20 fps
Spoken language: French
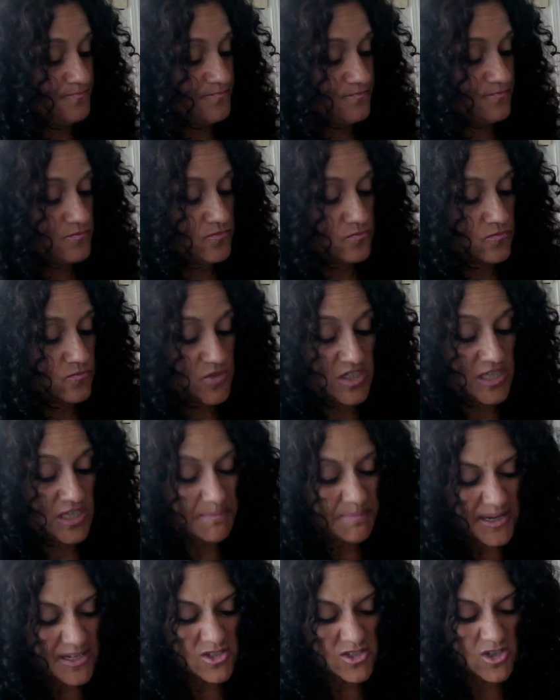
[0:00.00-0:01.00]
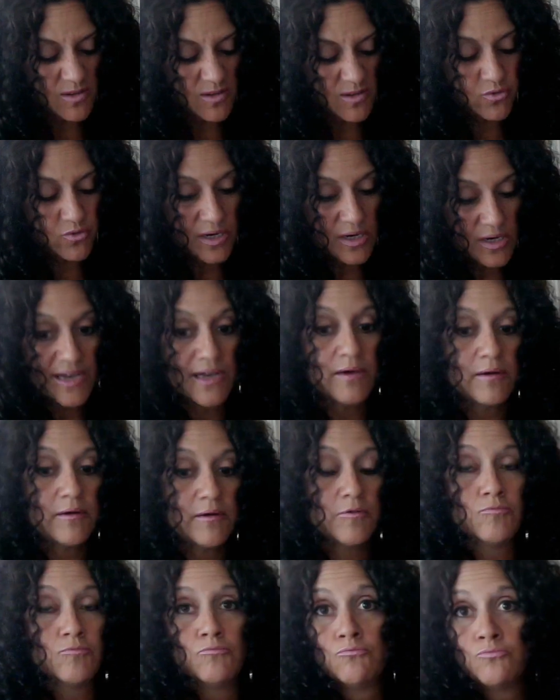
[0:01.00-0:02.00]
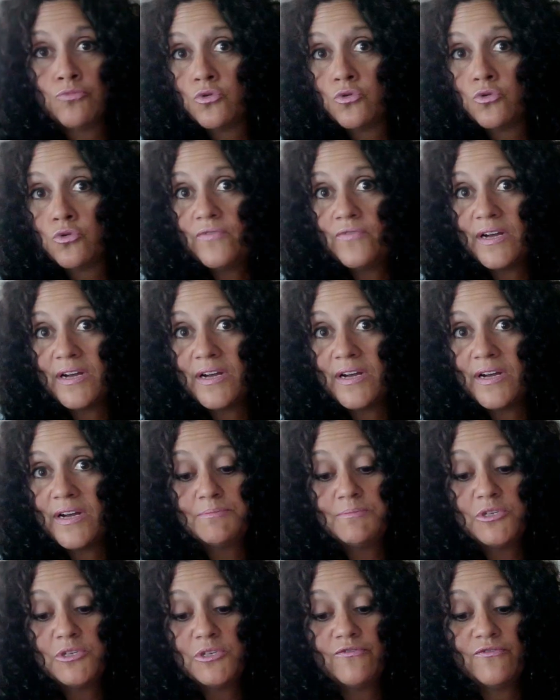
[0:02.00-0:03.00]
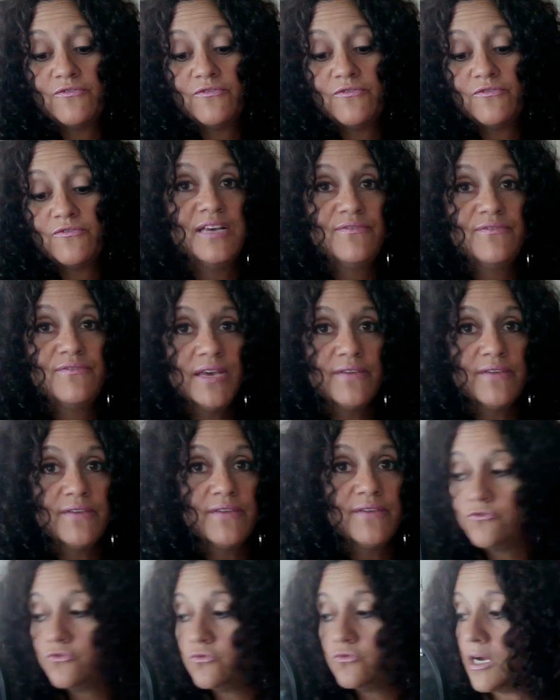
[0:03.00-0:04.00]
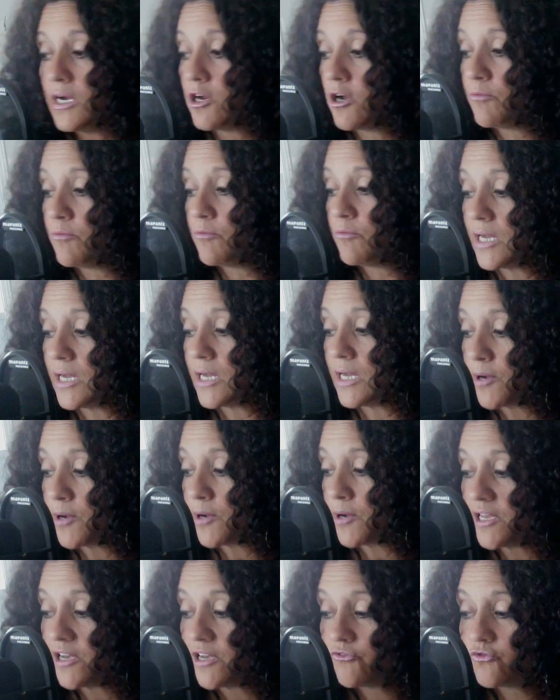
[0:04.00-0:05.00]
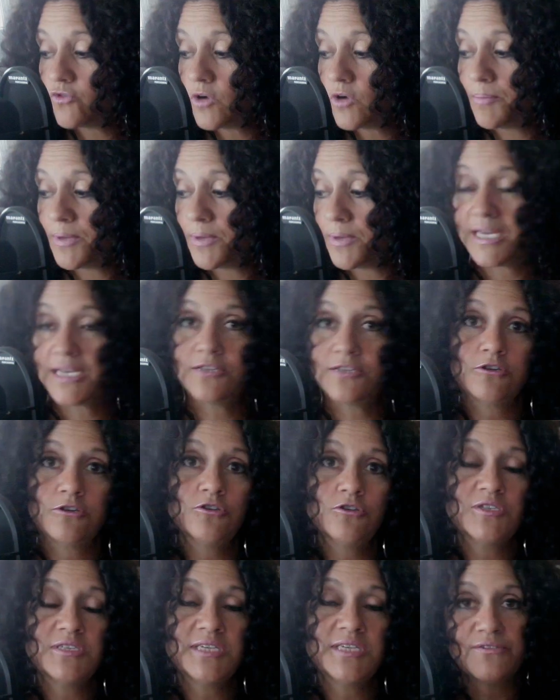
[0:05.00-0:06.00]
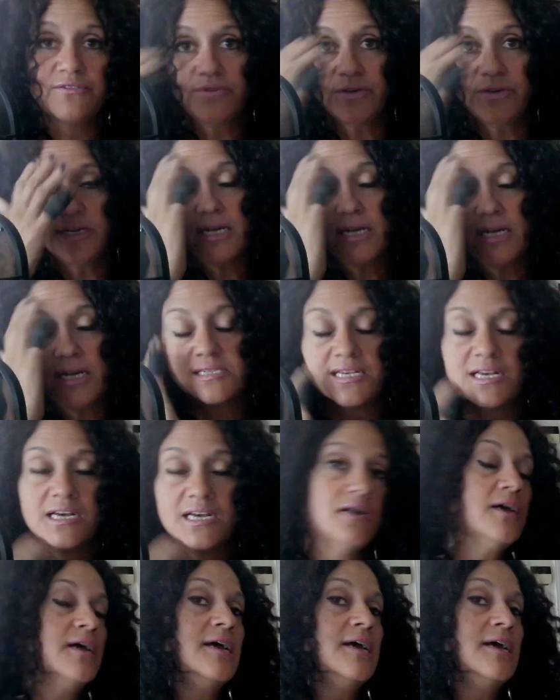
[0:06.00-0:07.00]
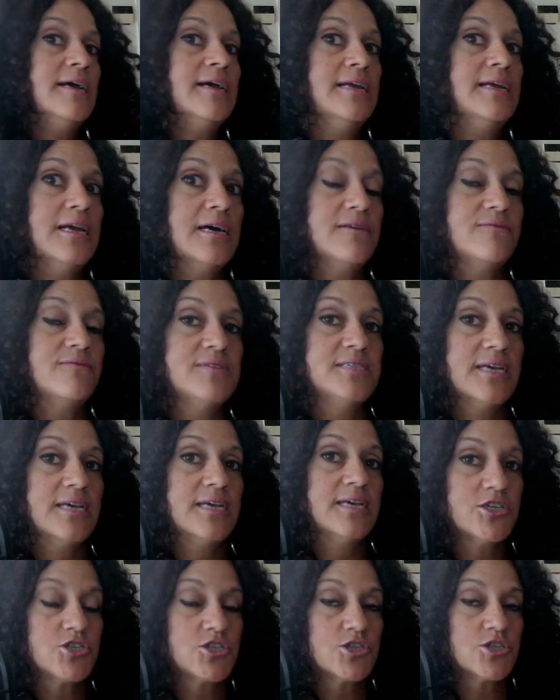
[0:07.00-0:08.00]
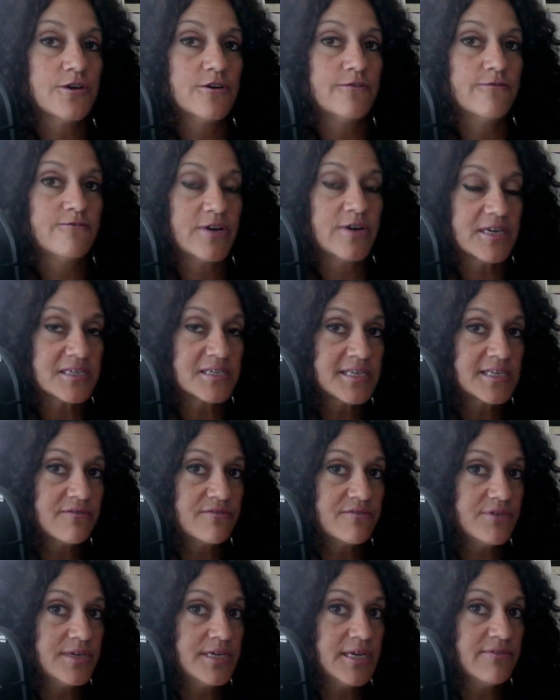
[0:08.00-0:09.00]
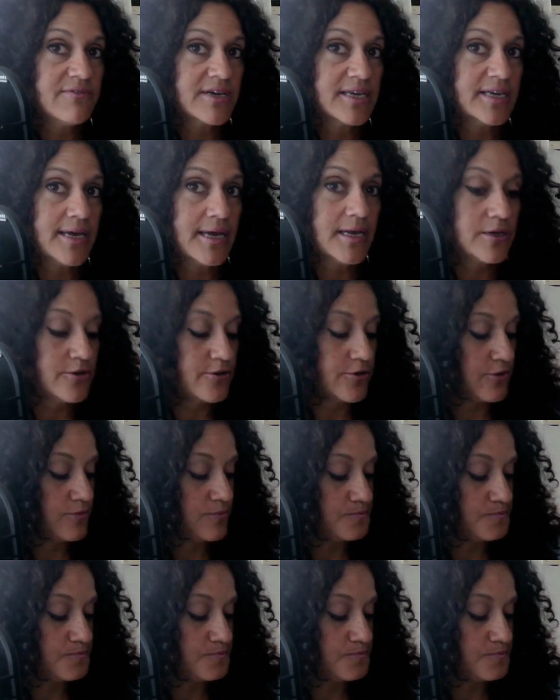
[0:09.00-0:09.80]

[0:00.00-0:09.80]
hmm, cette personne pourrait beaucoup fantasmer de faire sa vie avec vous. Alors, pour la première fois peut-être de sa vie, elle, elle envisage faire sa vie avec quelqu'un.